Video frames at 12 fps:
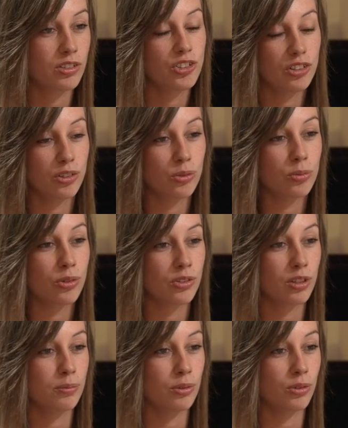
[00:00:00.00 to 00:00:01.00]
si j'étais tombée
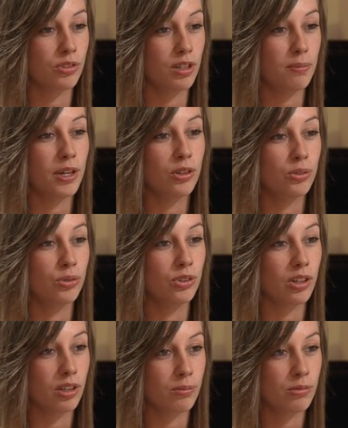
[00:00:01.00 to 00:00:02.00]
enceinte pendant cette période de
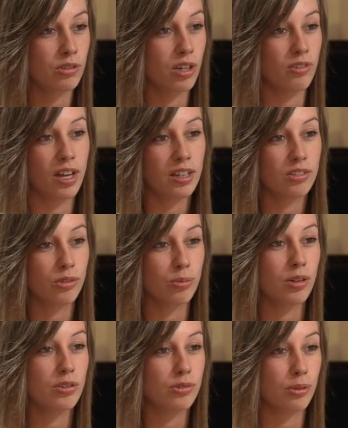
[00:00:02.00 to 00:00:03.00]
traitement, il y avait un risque
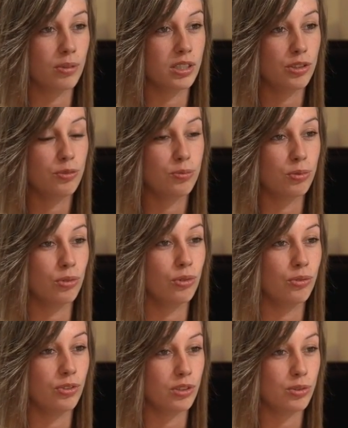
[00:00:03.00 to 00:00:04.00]
malformatif pour le
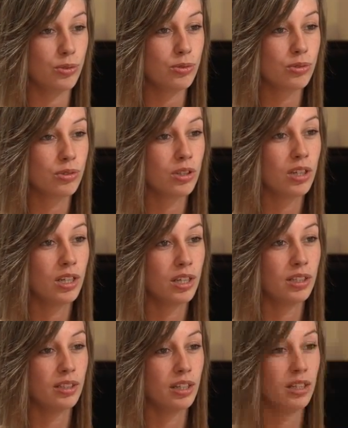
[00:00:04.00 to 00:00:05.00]
fœtus.
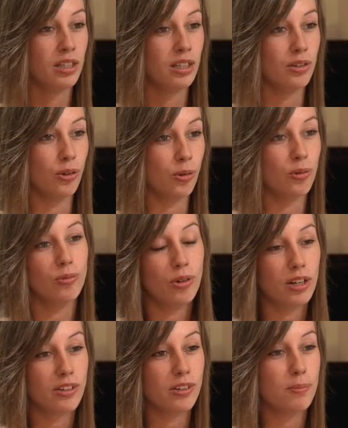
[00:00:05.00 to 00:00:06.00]
Euh,
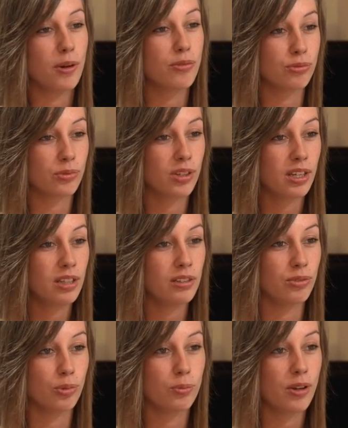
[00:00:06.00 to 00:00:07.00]
voilà, c'est pas fondé,
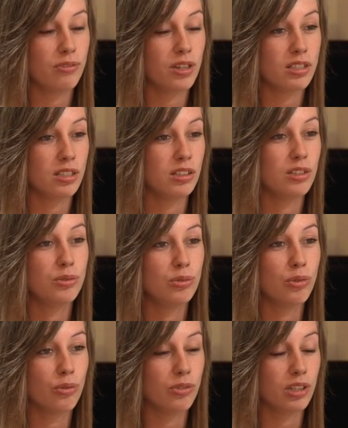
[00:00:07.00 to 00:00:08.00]
ils n'ont pas fait assez
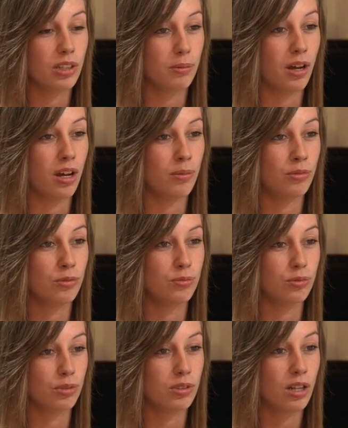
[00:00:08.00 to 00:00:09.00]
d'études en fait apparemment
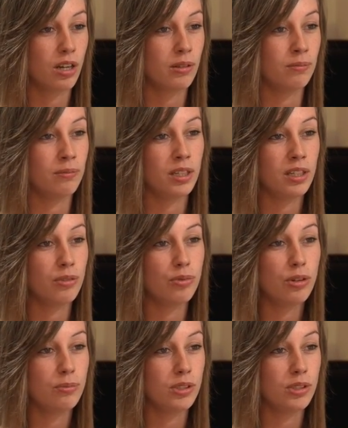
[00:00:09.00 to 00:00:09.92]
pour ça, mais ils veulent